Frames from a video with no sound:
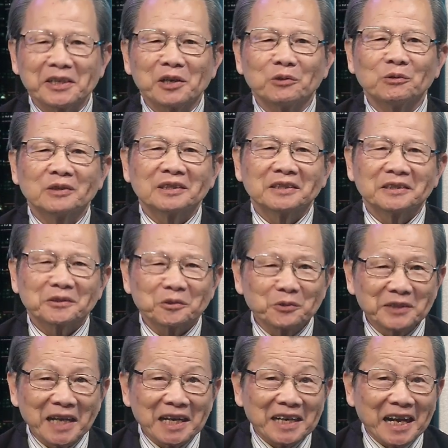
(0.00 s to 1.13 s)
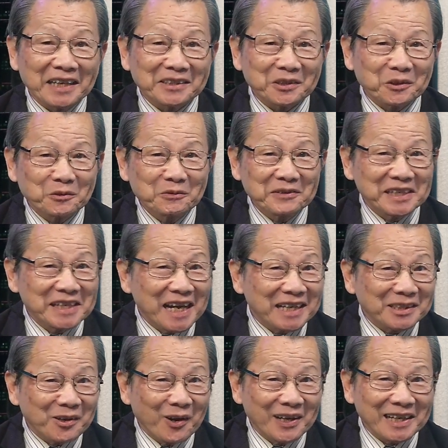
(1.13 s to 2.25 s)
nhiều. Tôi nhắc lại cho quý vị nghe
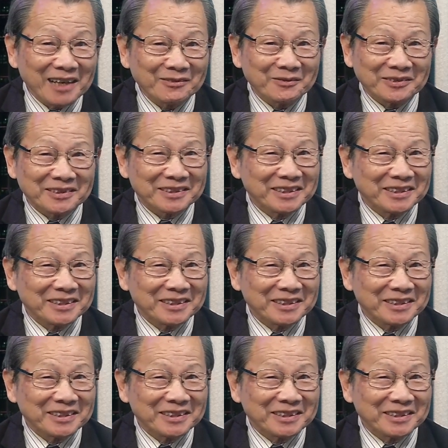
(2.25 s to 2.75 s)
rõ nghe không?